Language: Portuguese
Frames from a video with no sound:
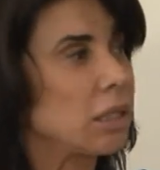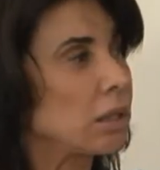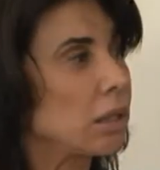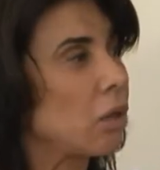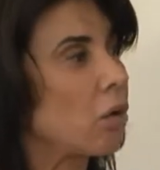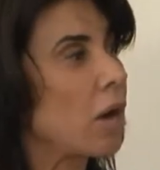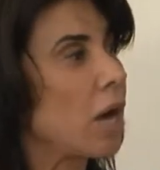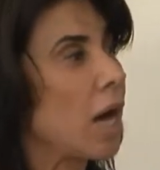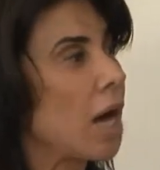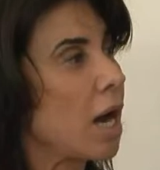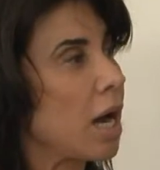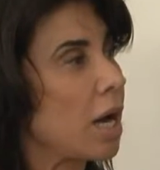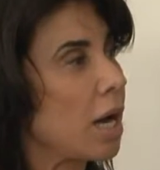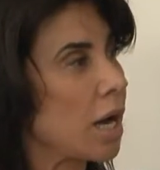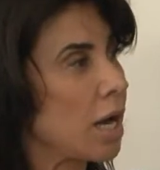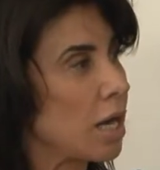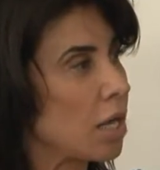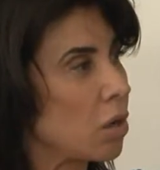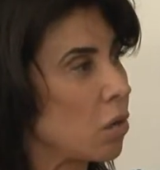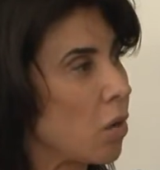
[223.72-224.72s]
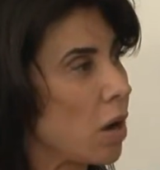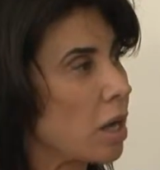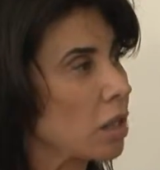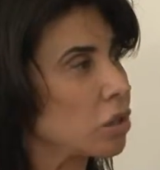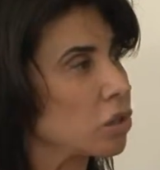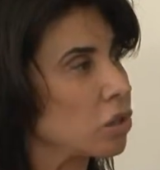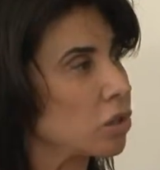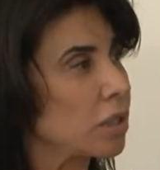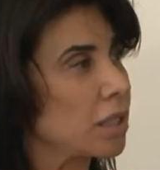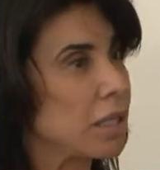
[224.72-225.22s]
Então, a, eu
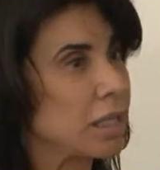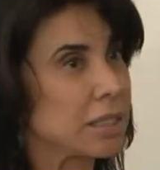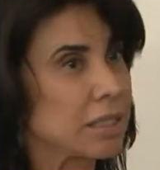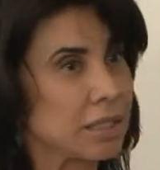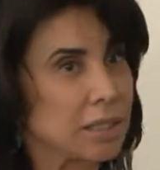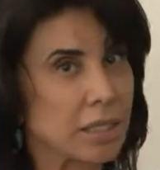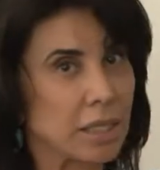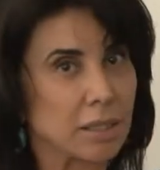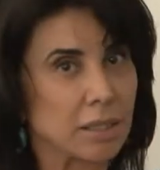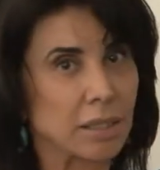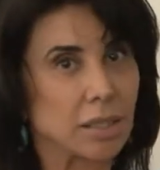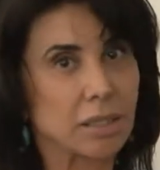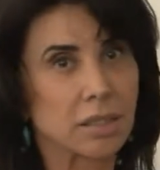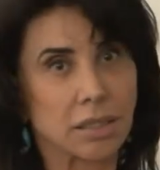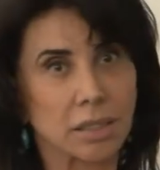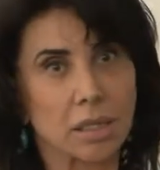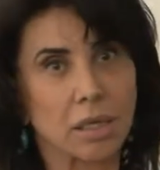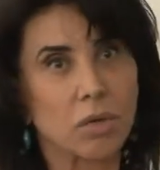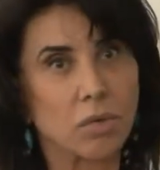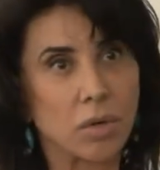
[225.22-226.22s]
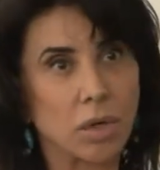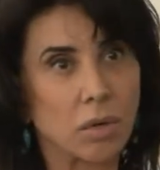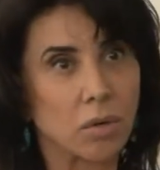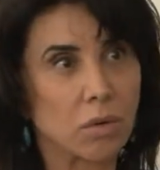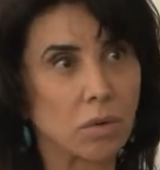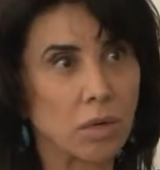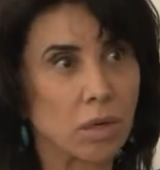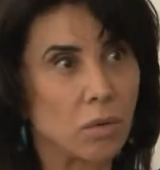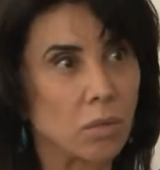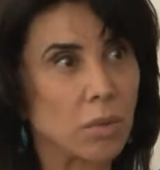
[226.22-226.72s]
acho que a aceitação é,
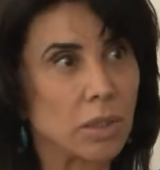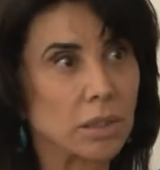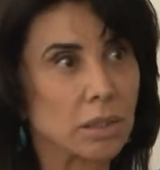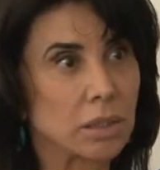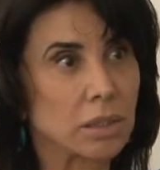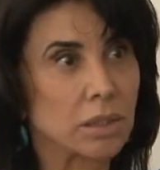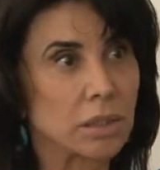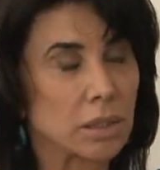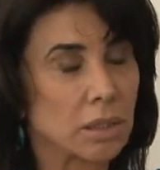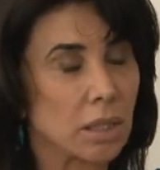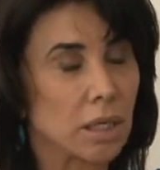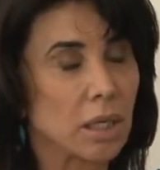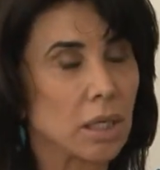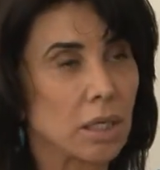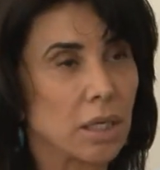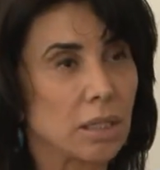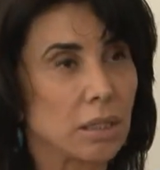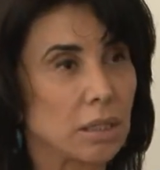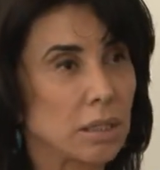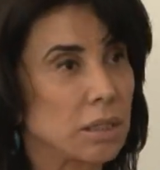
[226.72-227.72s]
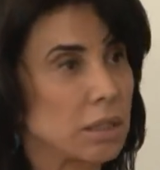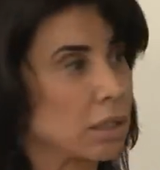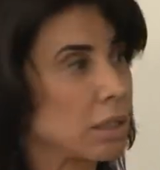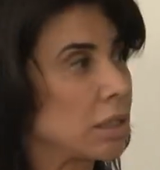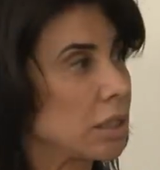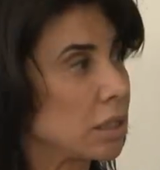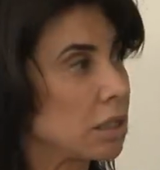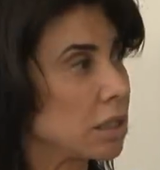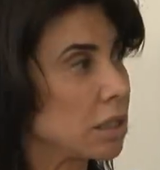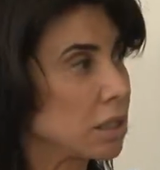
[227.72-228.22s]
é uma das, das
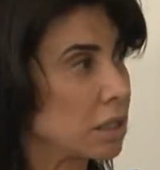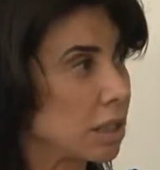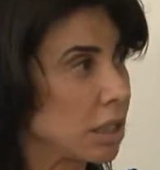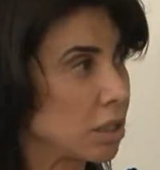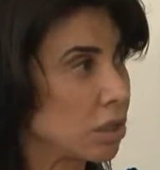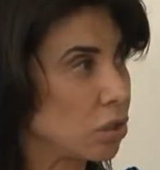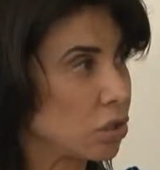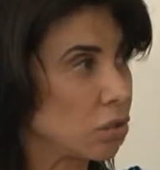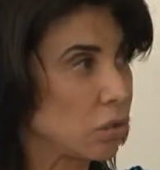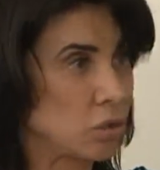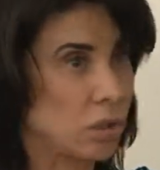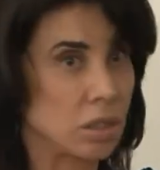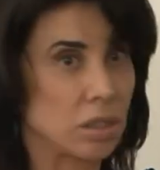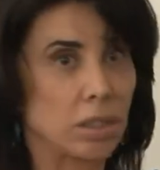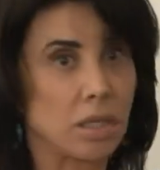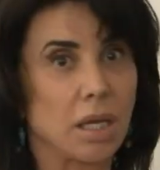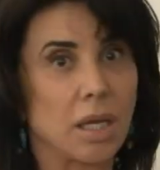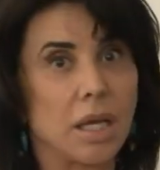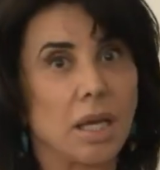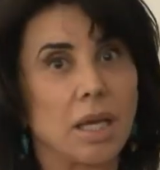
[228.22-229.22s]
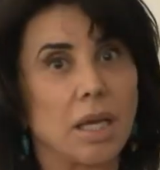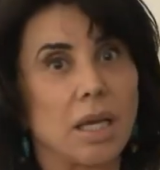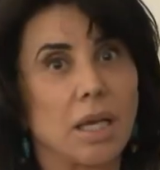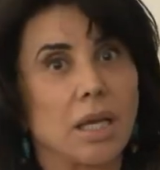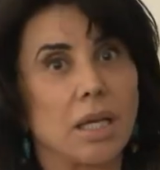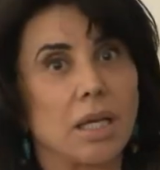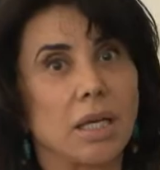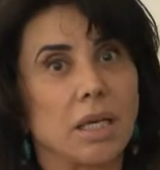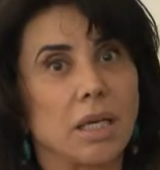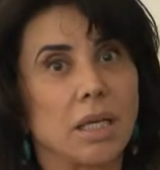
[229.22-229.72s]
grandes questões.
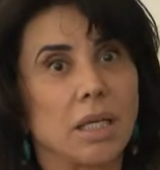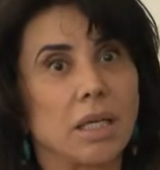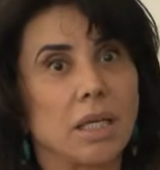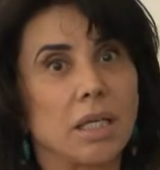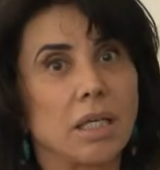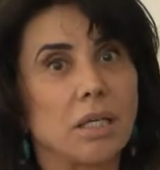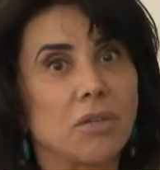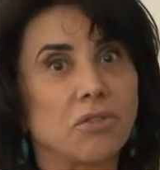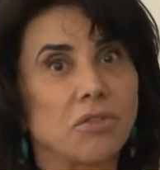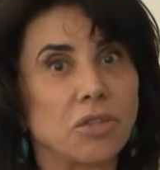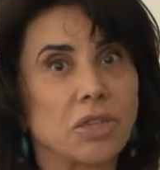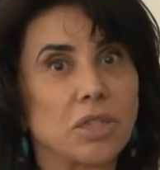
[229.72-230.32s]
E